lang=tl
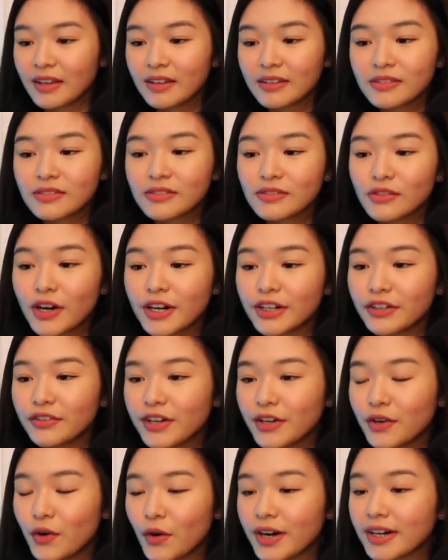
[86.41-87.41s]
Start
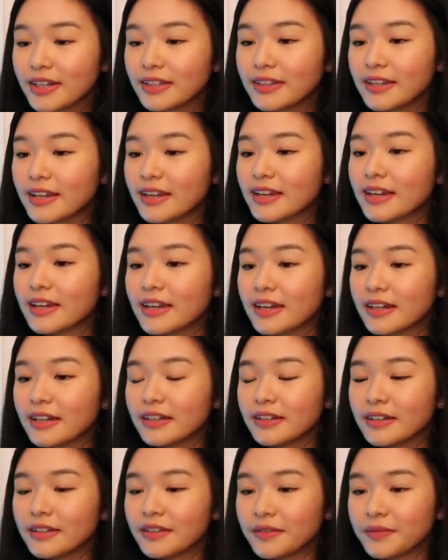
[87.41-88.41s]

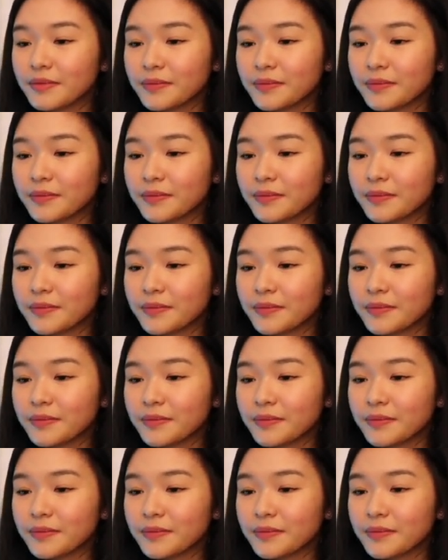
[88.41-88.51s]
recording.